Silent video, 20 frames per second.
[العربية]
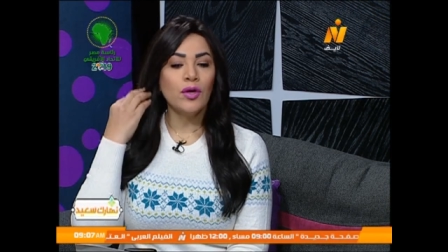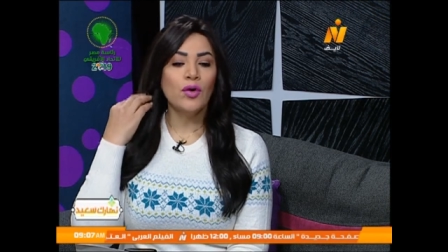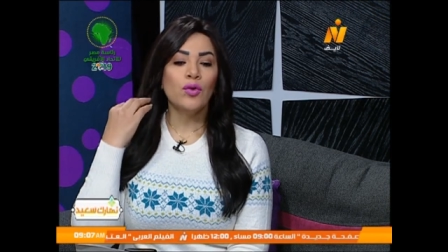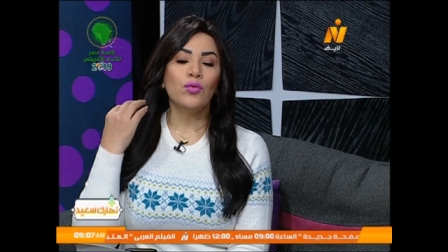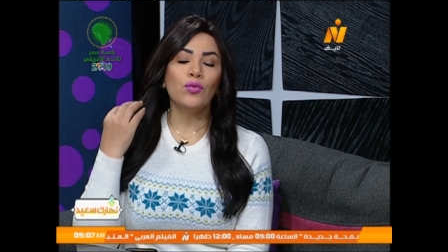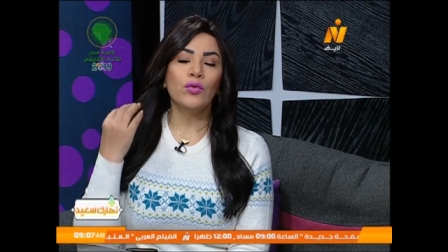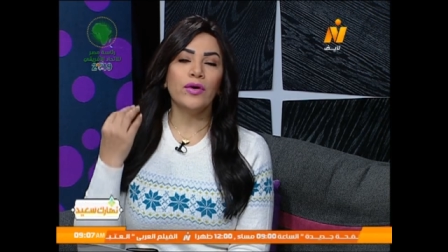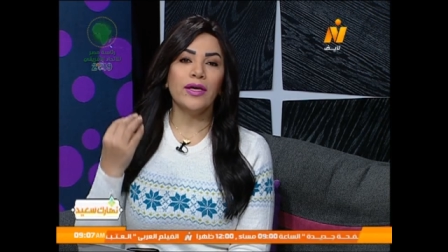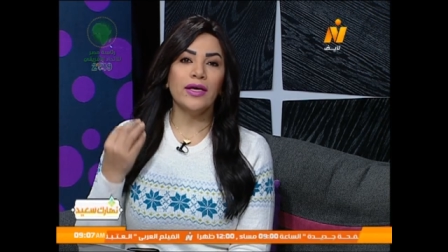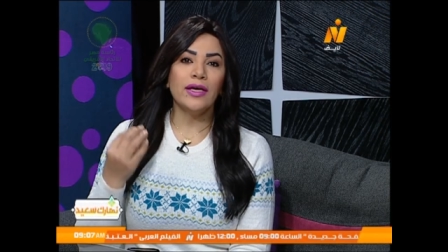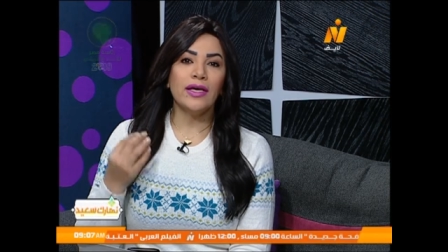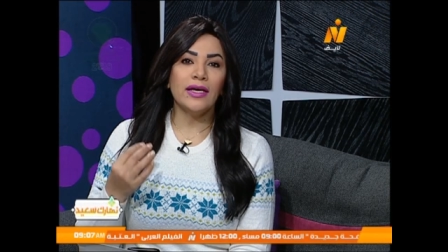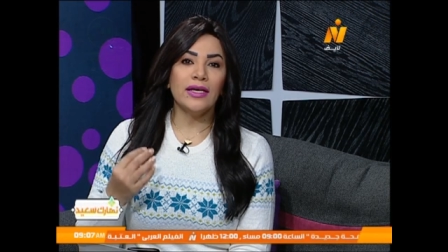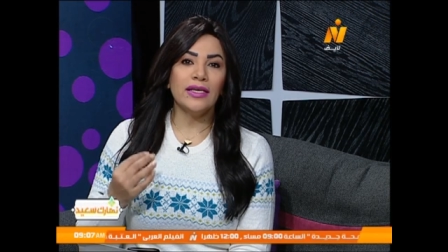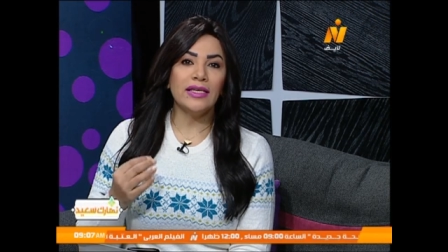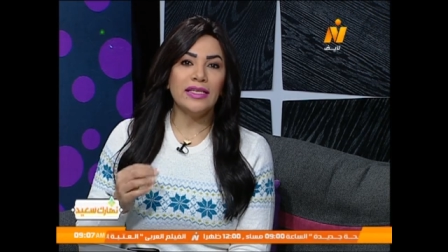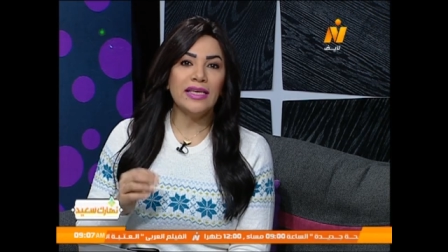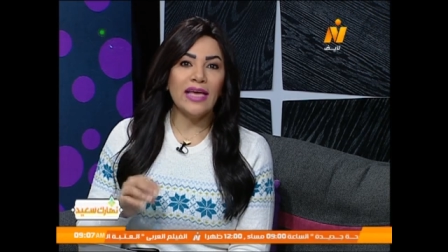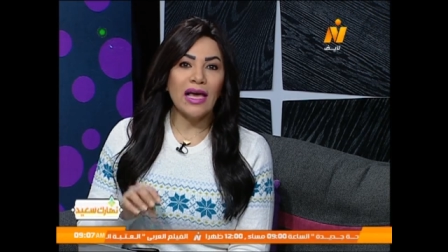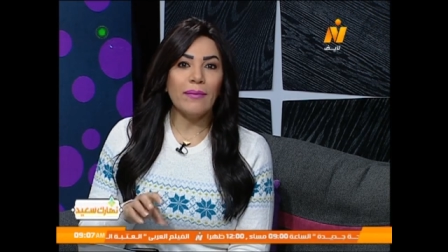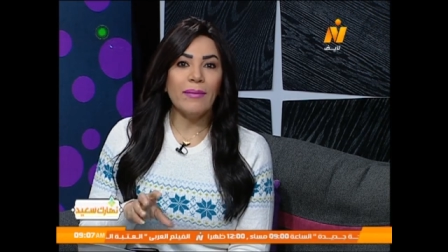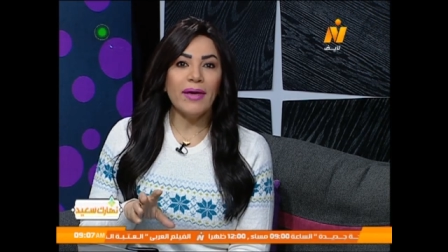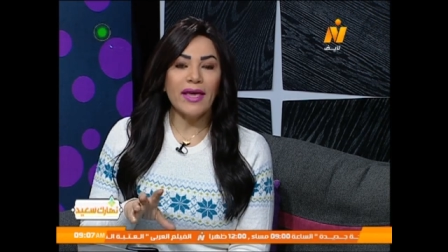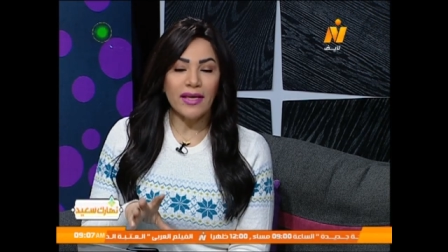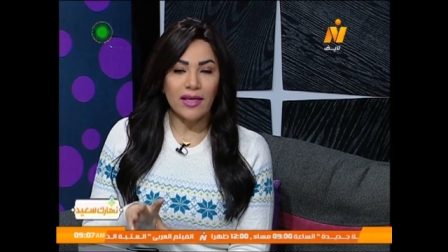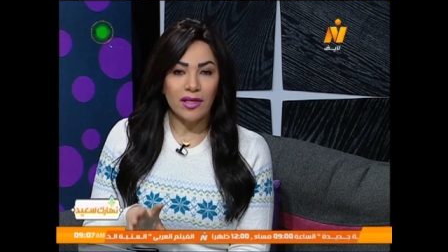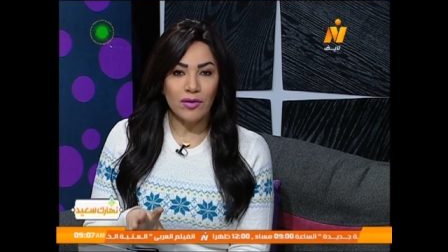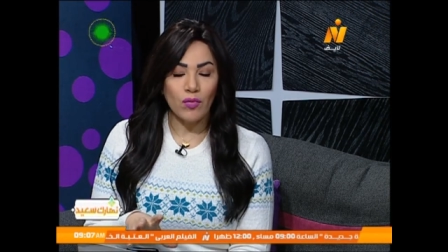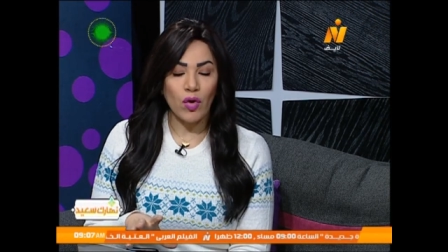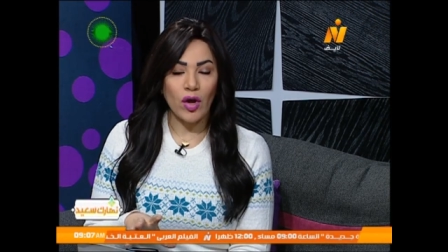وليه
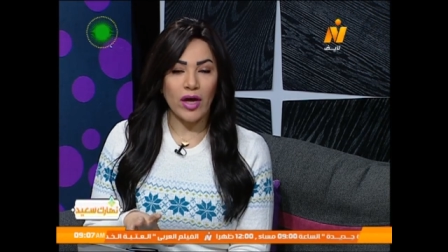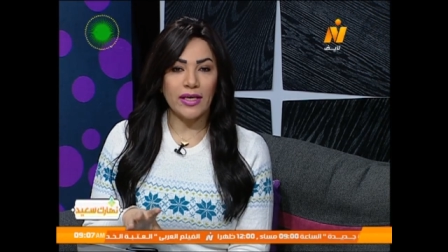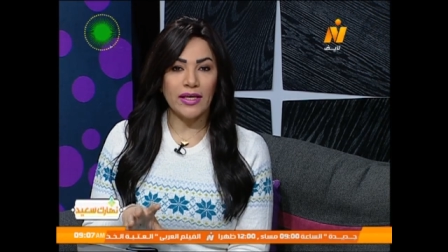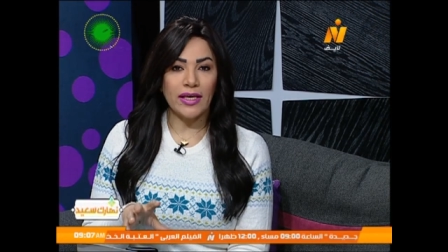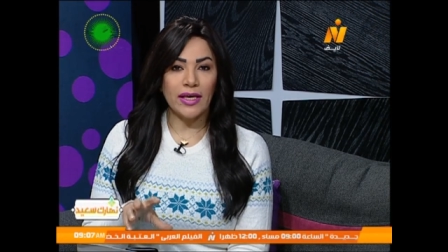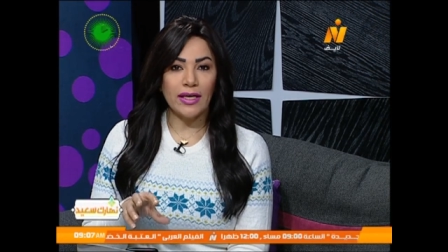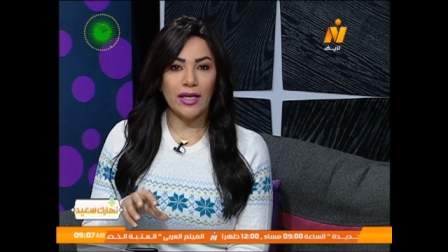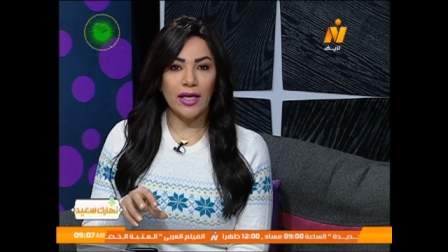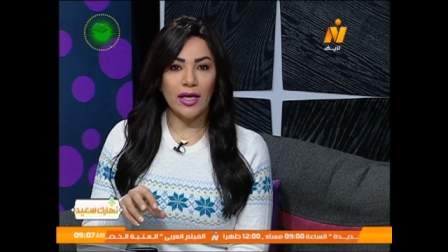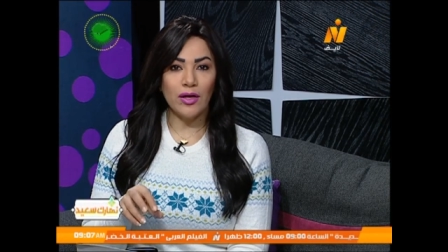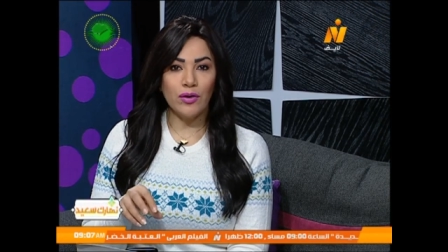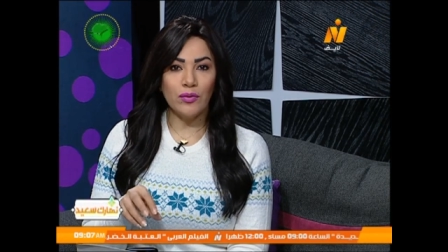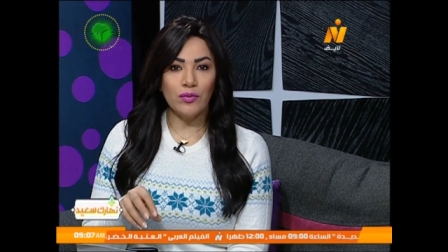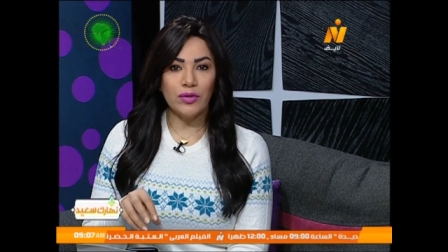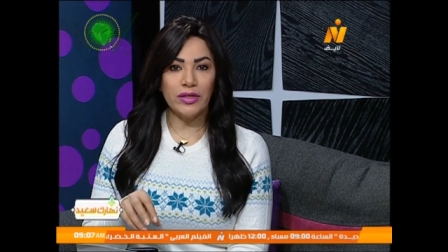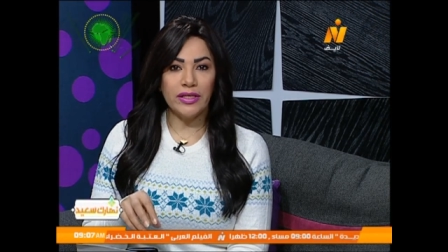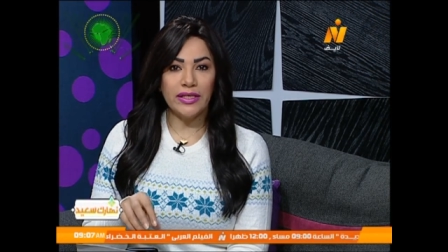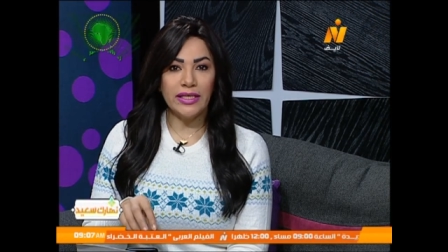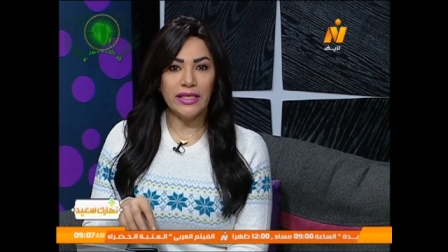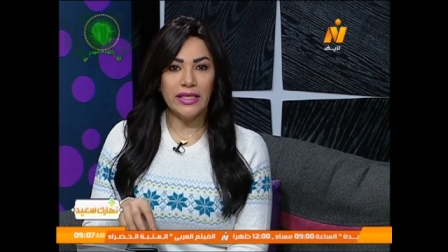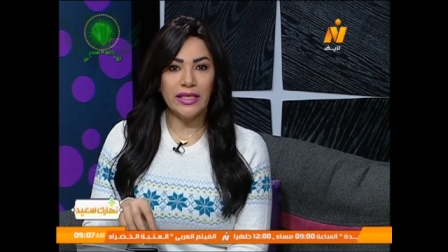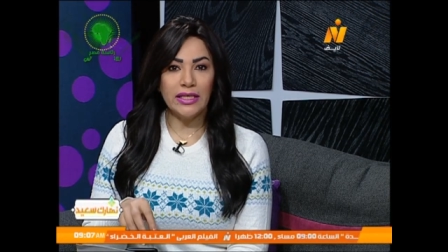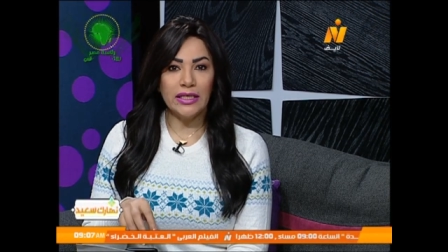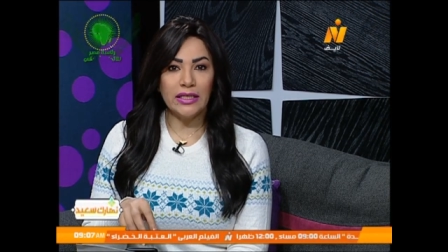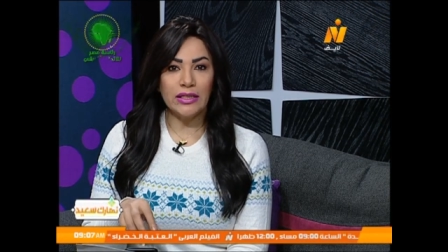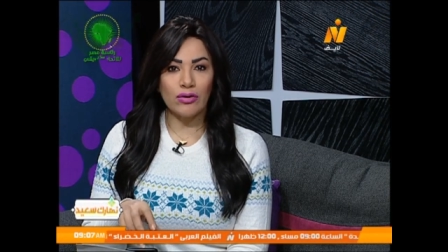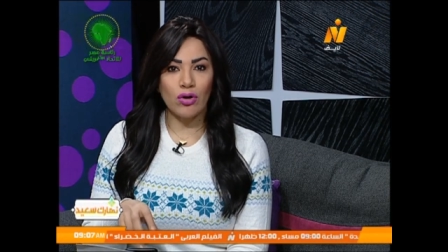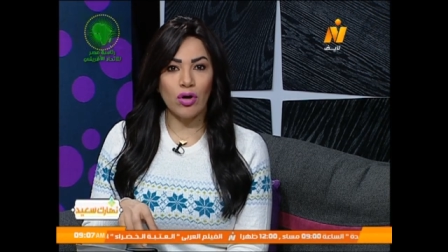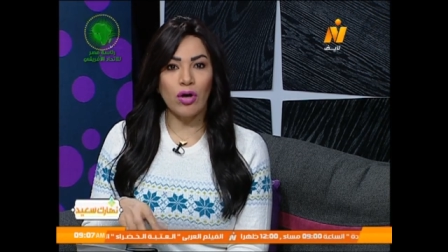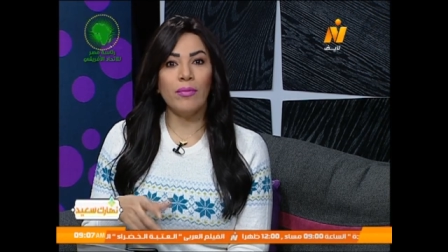أماكن معينة
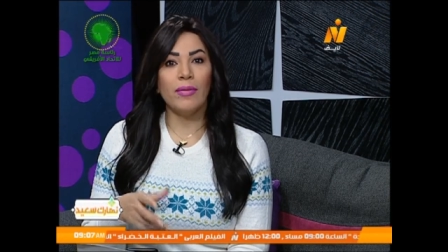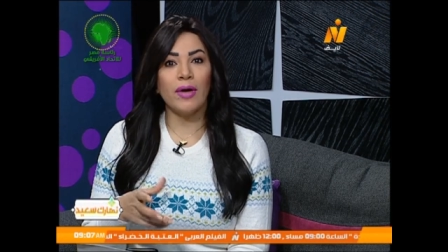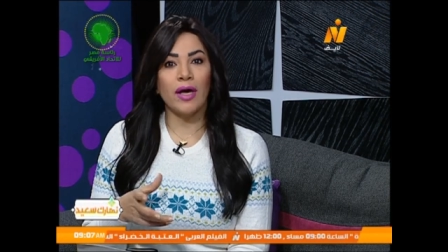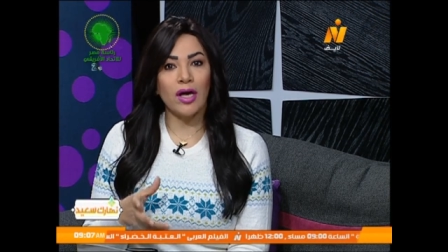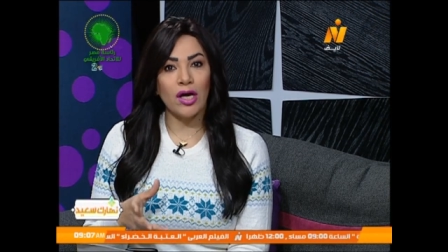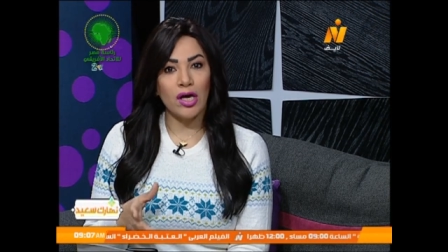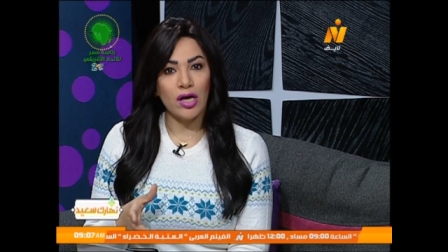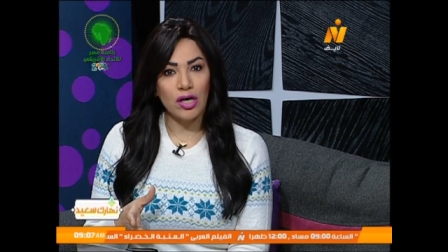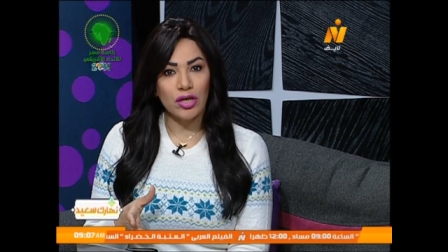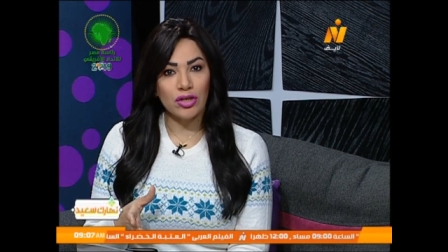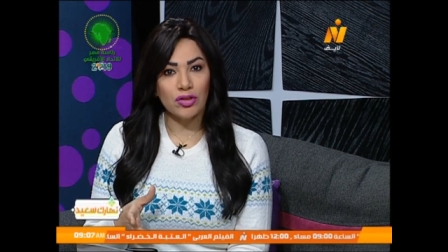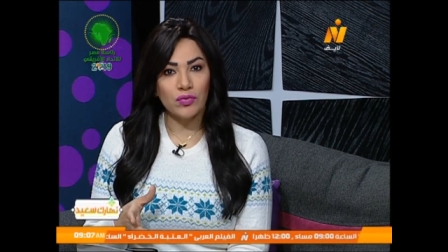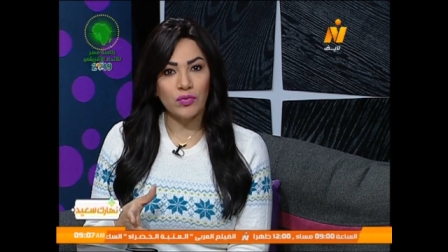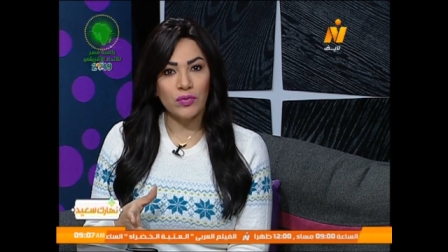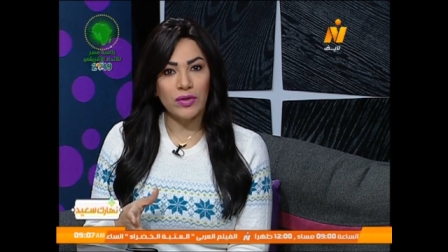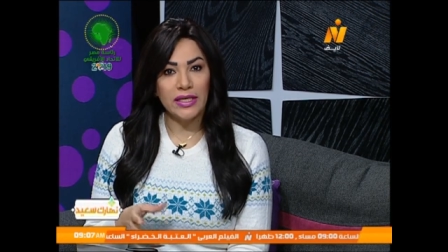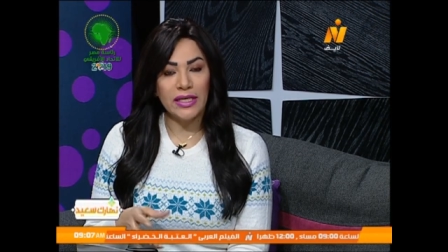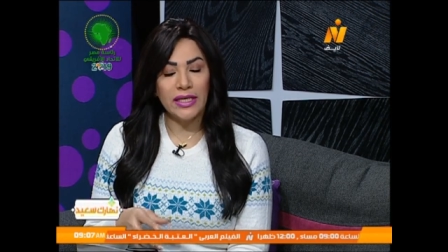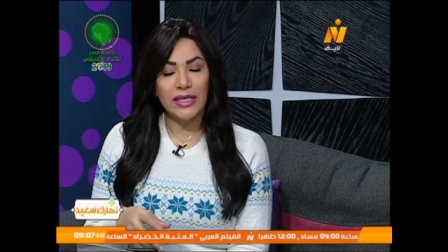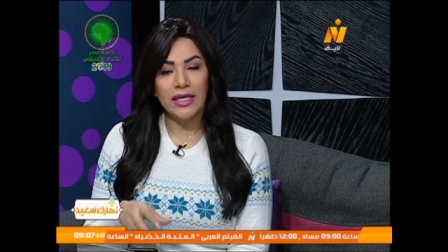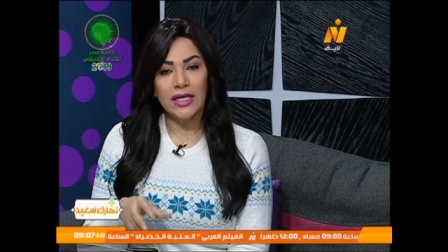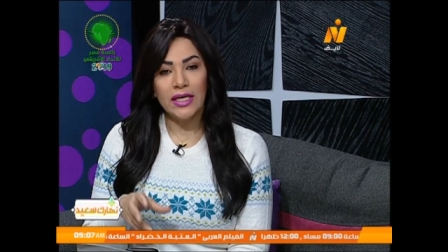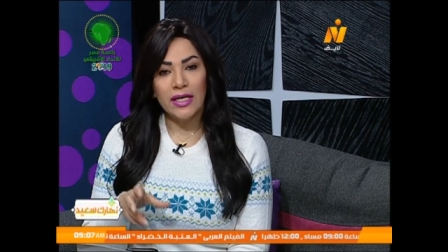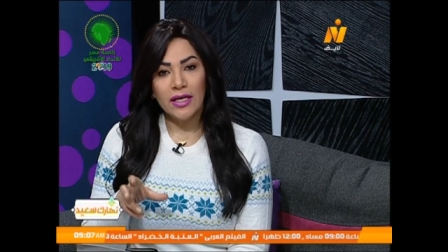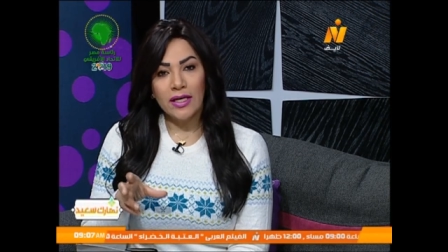وليه طابع خاص وليه